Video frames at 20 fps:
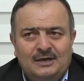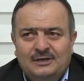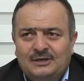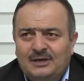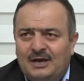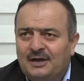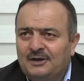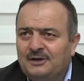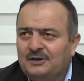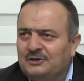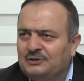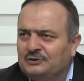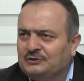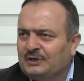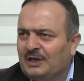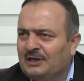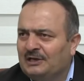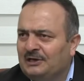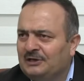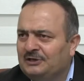yani
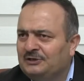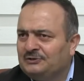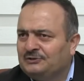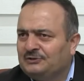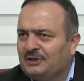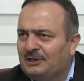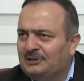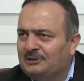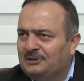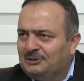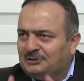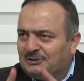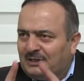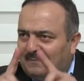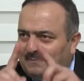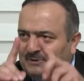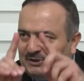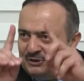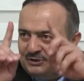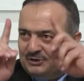insan insanlık
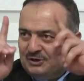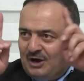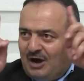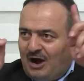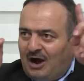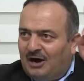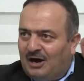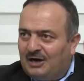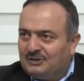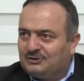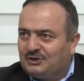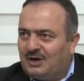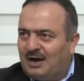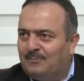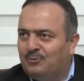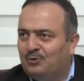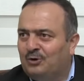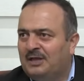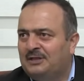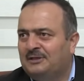da bir ağaç
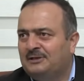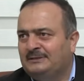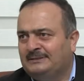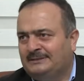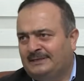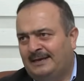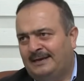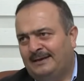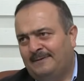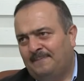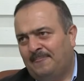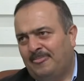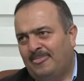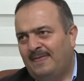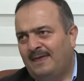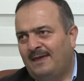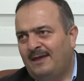kabul edilse